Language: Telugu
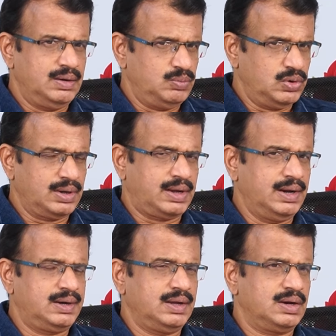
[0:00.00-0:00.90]
మొన్న
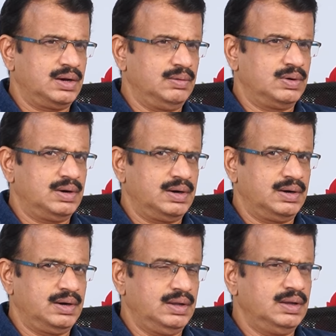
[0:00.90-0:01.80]
కేటీఆర్
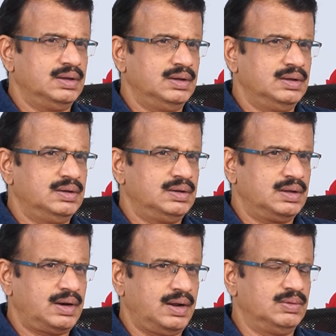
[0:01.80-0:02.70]
ఏమన్నాడంటే
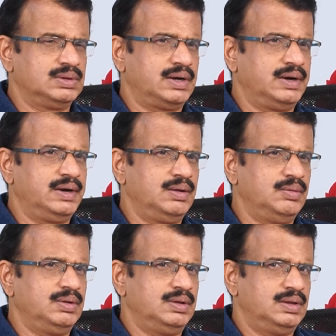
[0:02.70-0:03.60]
రేవంత్ రెడ్డి
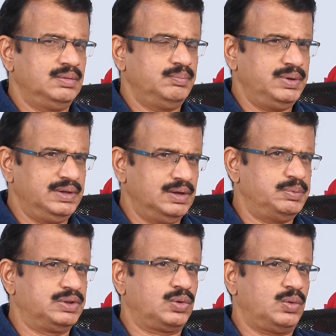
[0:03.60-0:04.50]

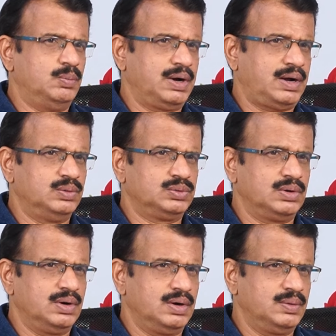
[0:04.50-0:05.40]
బీజేపీతో కుమ్మక్క
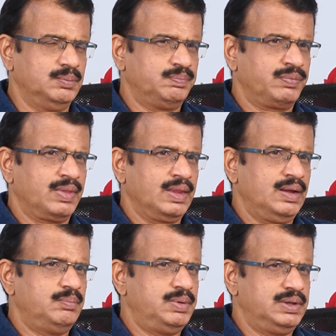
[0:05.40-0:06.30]
అవుతున్నాడు
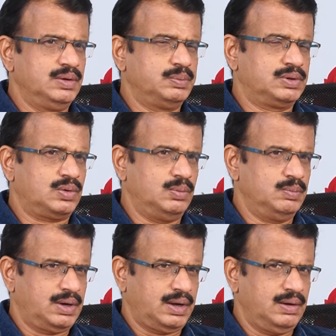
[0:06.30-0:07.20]
బీజేపీతో
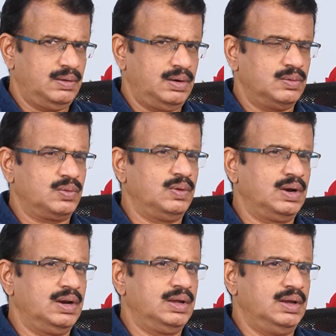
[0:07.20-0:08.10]
కుమ్మక్క అవడం
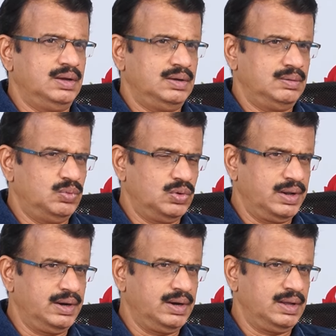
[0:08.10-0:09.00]
వల్లే
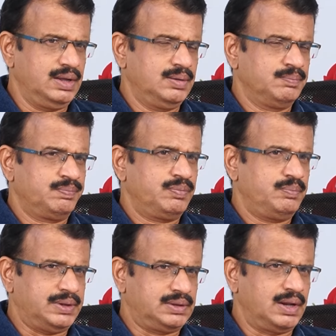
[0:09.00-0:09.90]
మోడీని
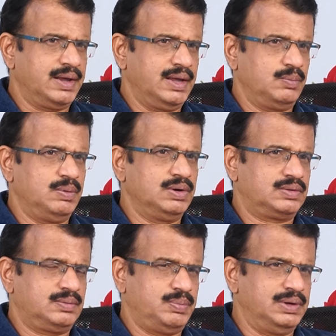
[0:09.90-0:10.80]
పెద్దన్నయ్యని పిలు
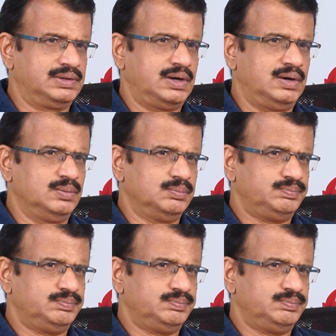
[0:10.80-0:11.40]
పిలిచాడు